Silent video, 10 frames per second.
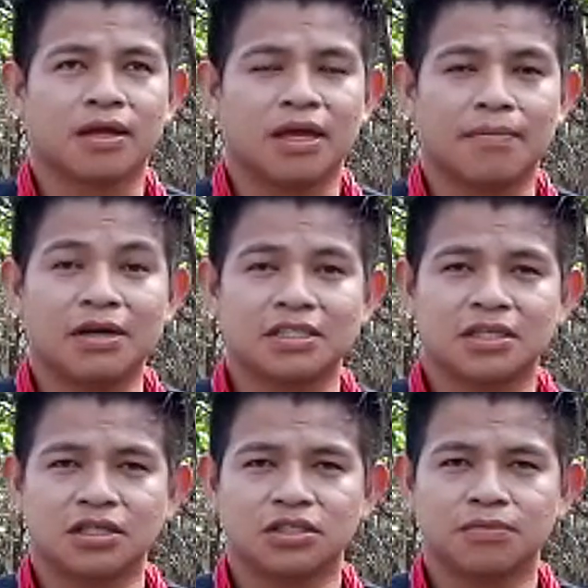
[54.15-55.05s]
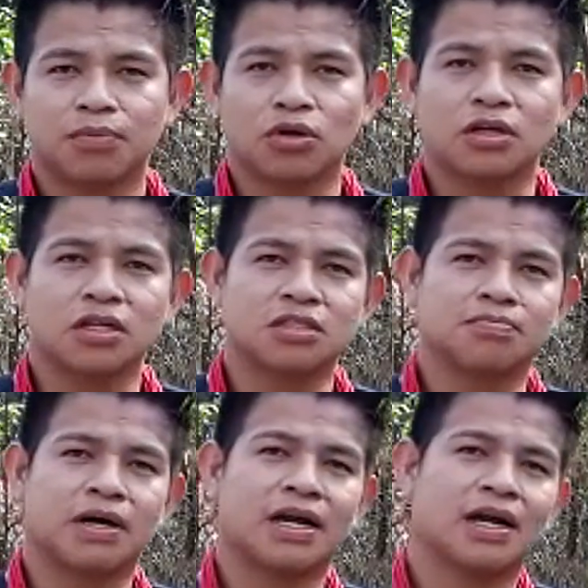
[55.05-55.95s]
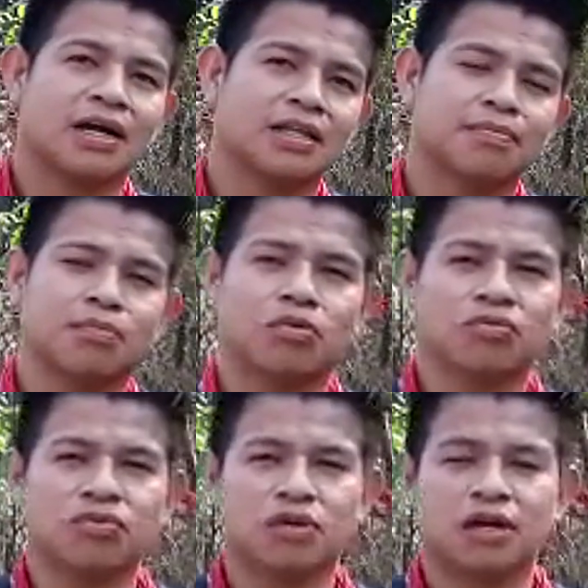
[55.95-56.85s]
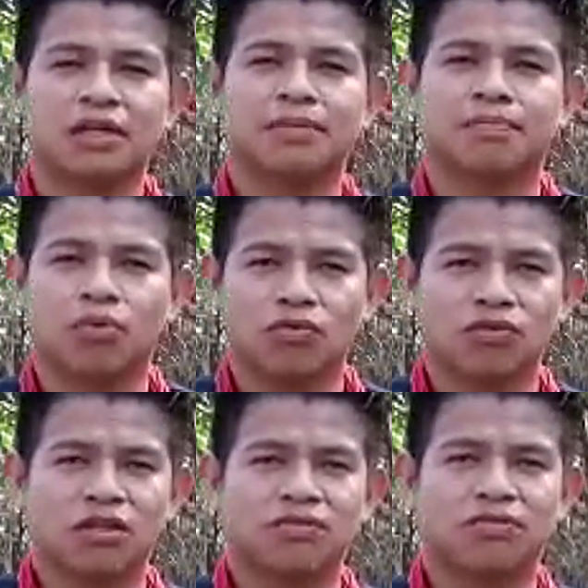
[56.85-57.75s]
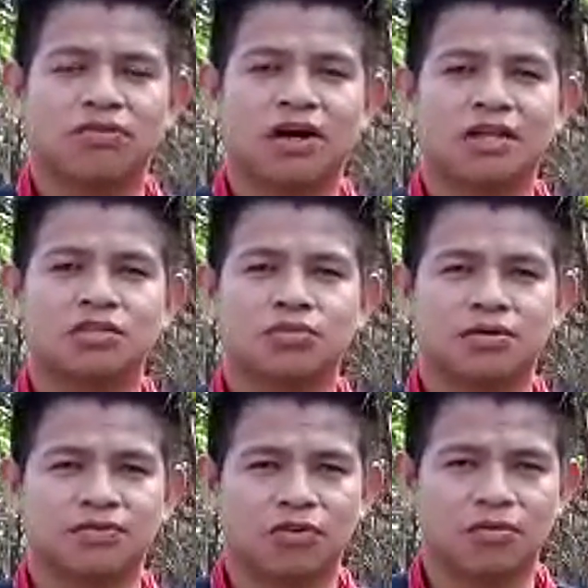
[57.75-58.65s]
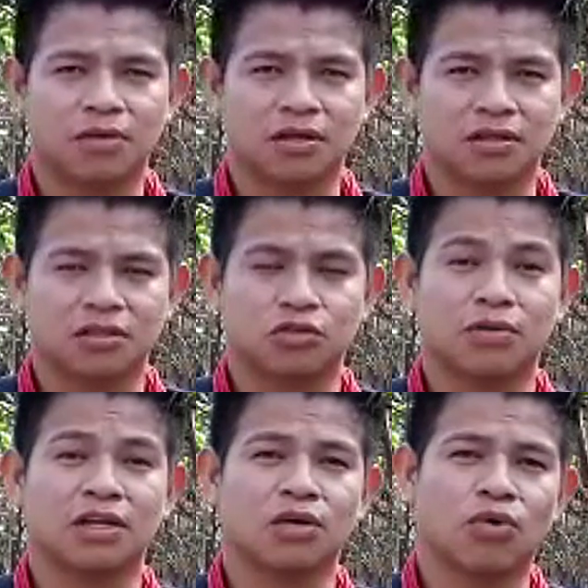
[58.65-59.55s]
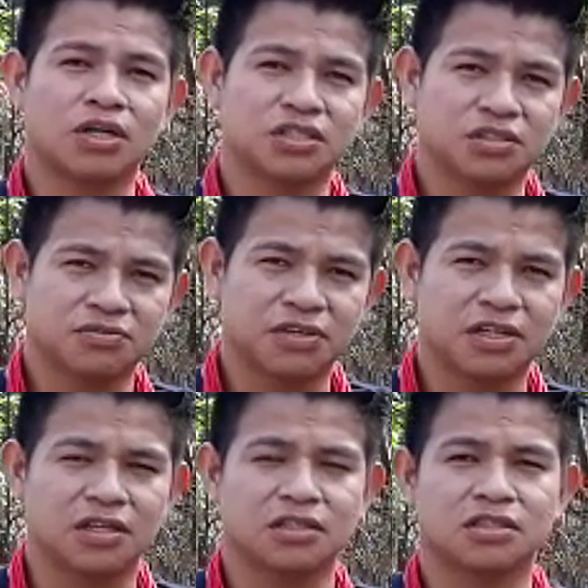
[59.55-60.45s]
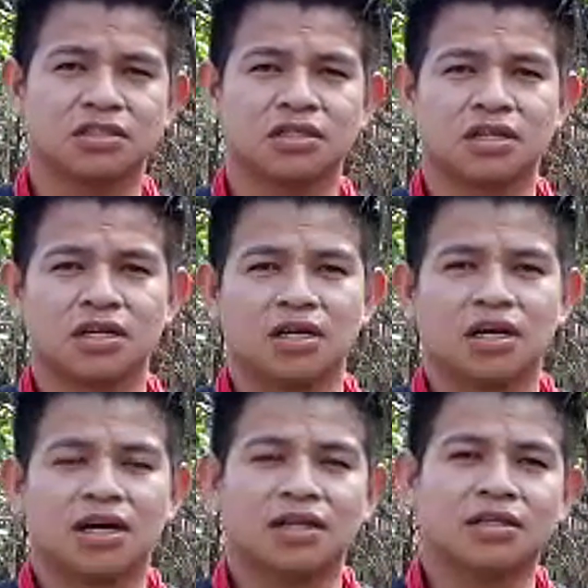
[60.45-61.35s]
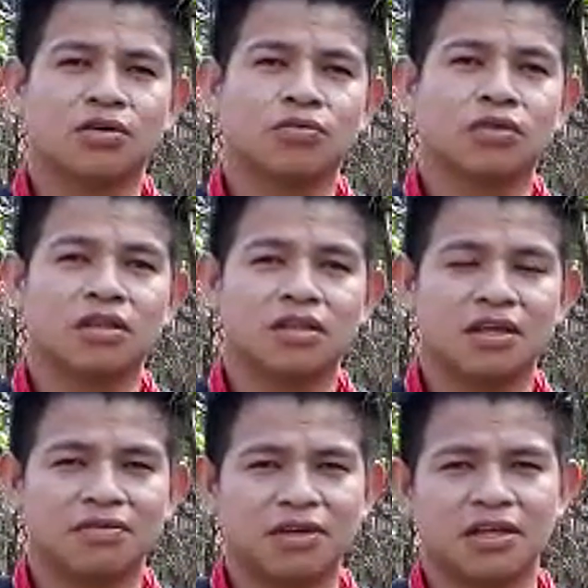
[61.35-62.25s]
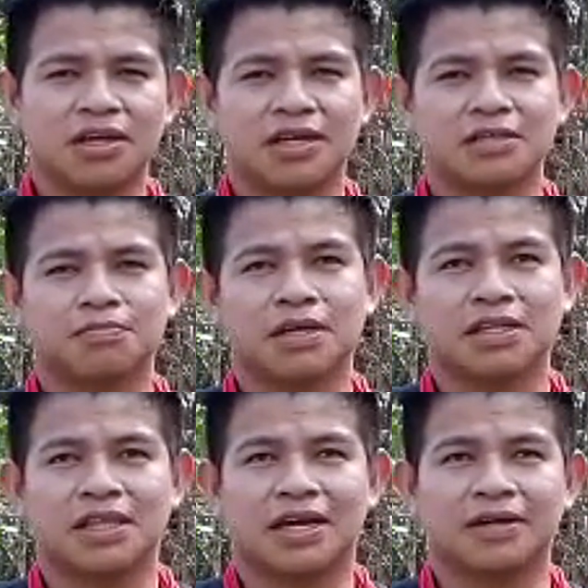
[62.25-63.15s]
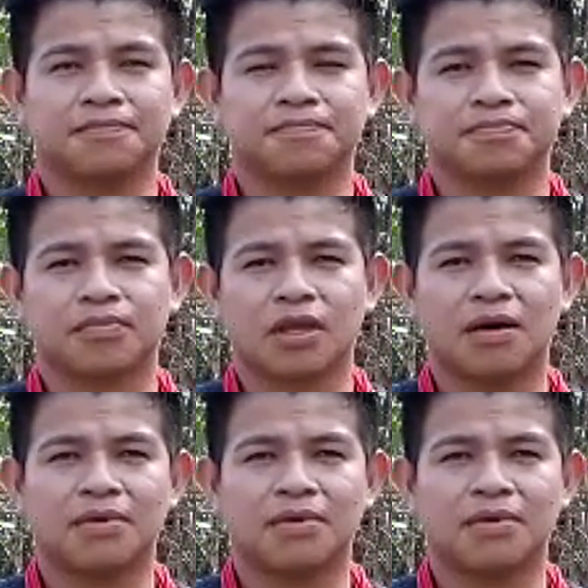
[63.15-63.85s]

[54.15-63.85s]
é bastante importante para cada povo, cada povo que fala de uma forma, de uma linguagem diferente, cada um deveria respeitar a